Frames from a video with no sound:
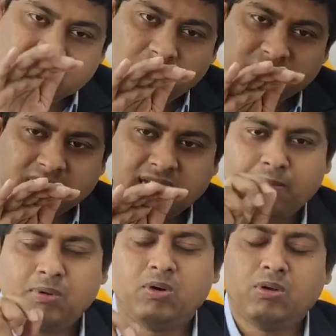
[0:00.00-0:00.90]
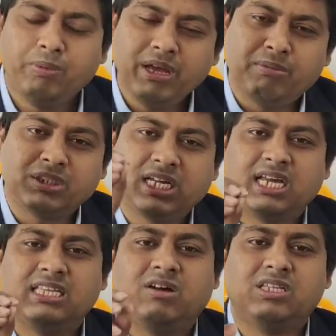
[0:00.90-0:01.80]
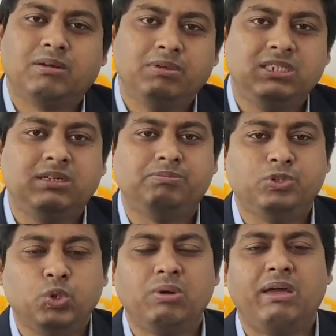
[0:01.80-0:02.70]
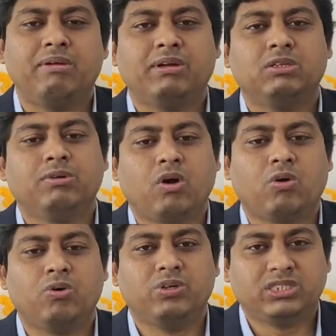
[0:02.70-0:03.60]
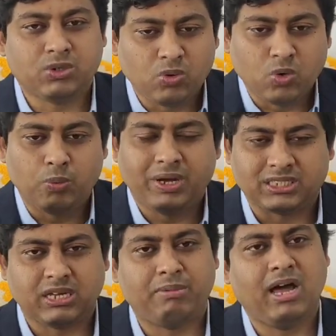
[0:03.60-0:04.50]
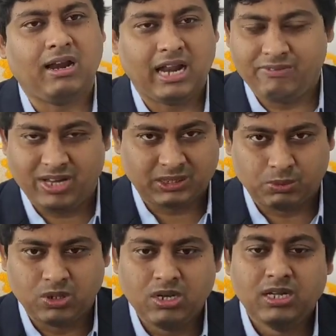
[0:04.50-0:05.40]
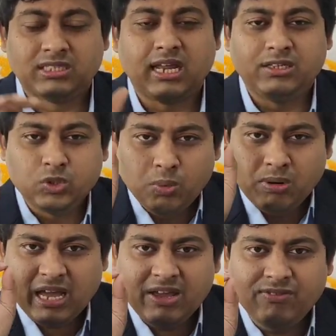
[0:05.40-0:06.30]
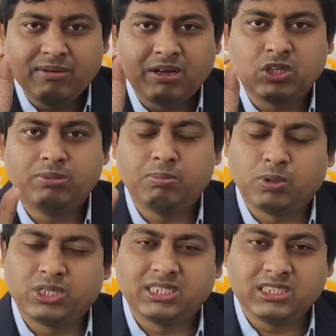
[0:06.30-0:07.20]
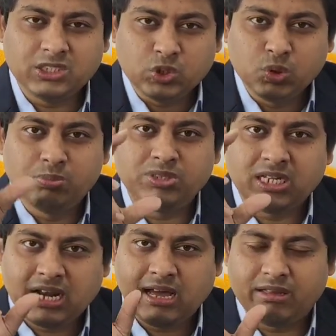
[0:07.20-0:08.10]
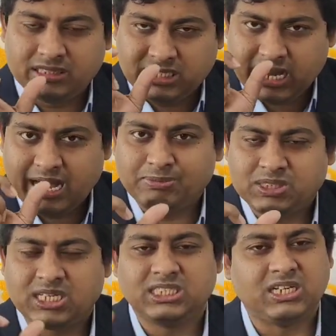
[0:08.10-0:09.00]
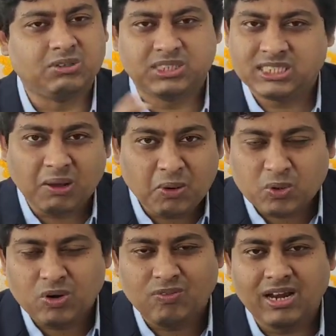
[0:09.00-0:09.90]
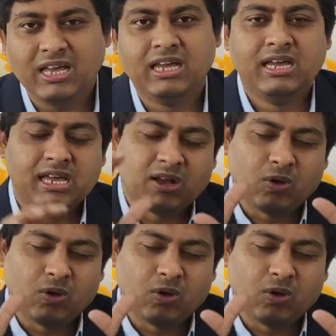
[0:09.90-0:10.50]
স্কেডিউল সেখানে আপলোড হবে এবং সেখানে দেওয়া থাকবে যে জুম লাইভের মাধ্যমে কখন হচ্ছে কোন গ্রুপে আজকে আমরা লাইভে আসব তাহলে জুম লাইভের মাধ্যমে প্রত্যেকে যদি জুম যে যে অ্যাপসটা সেটাও যাতে ডাউনলোড করে ফেলে